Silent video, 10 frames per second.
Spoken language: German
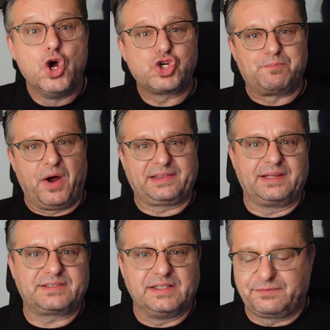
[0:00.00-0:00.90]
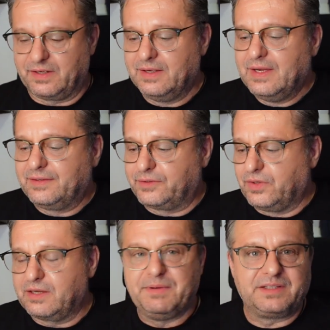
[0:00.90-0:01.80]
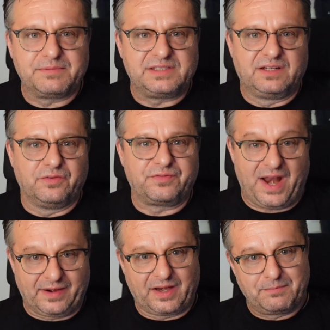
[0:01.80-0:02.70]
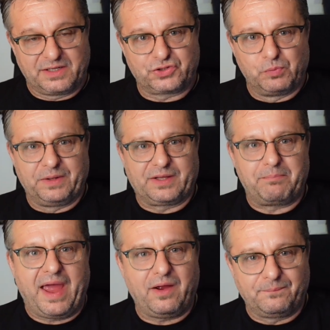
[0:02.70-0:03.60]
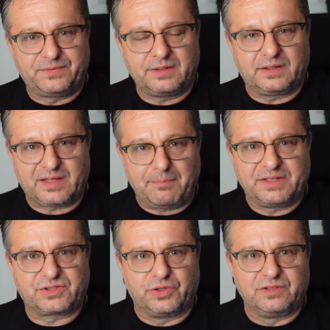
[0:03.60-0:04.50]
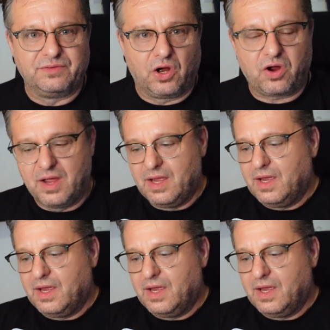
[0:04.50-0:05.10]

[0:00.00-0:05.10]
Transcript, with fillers: Sportlich sind wir natürlich mit dem Sieg von Frankreich mal super dabei und äh, damit sollten wir auch,